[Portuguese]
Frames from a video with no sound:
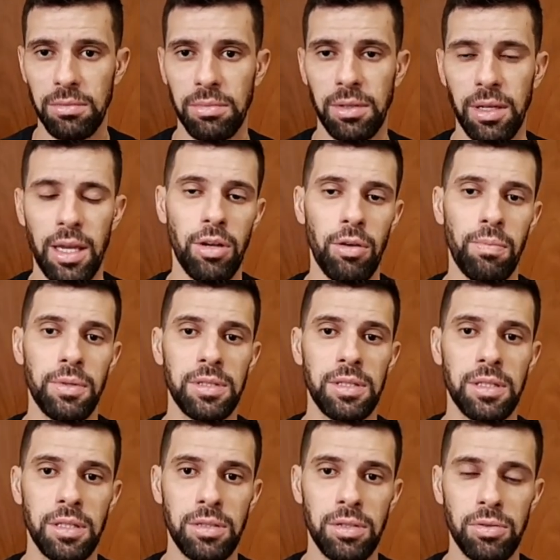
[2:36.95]
Quem não
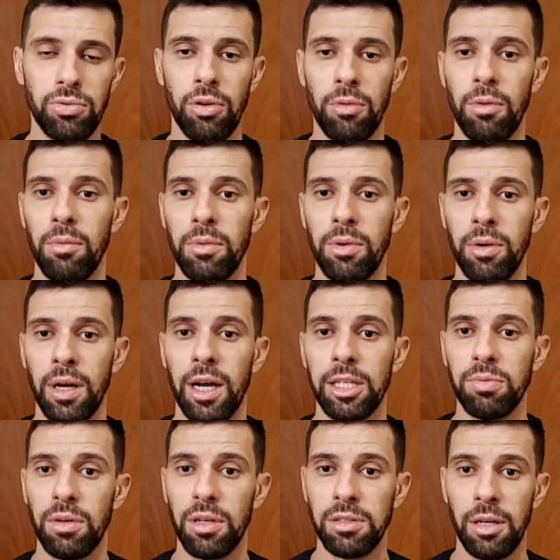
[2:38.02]
precisa disso, como é o meu caso,
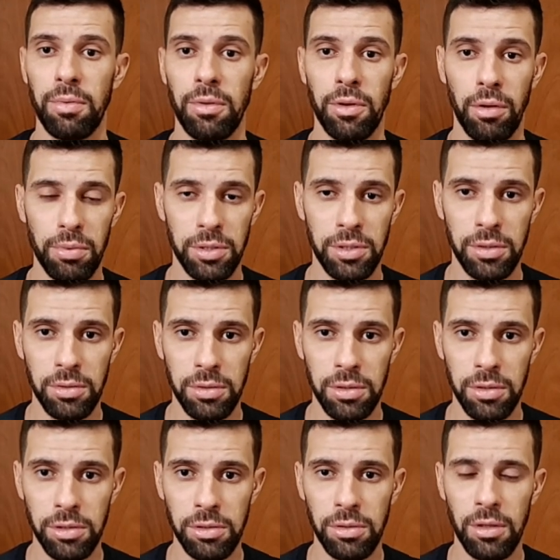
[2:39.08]
por exemplo, eu não preciso
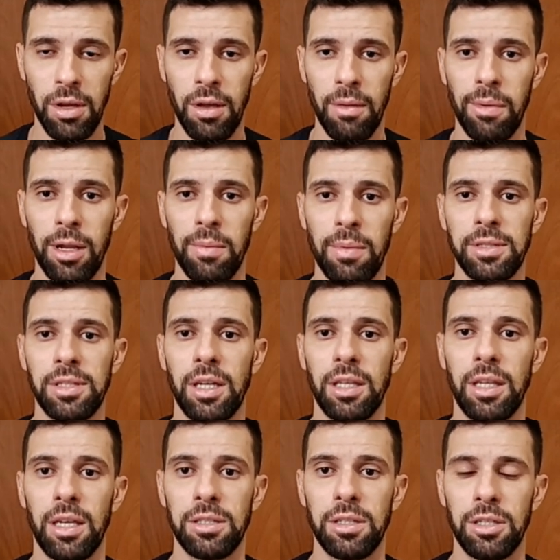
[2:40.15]
disso para as minhas
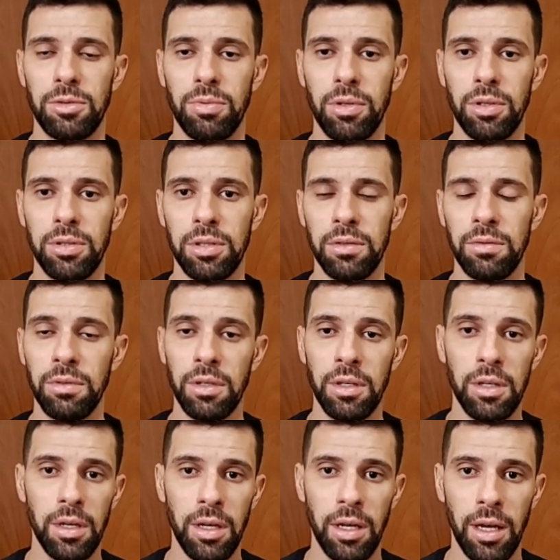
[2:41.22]
estratégias de trade esportivo,
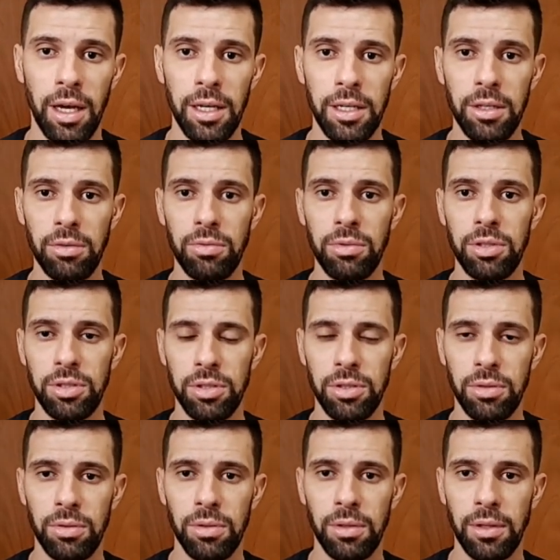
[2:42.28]
aí eu não
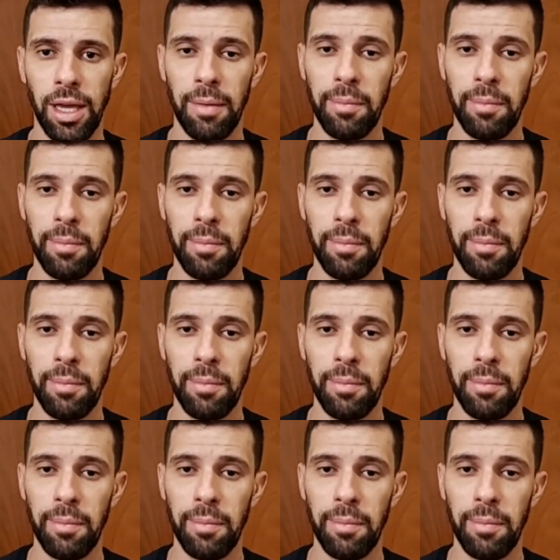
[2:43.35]
indico, tá?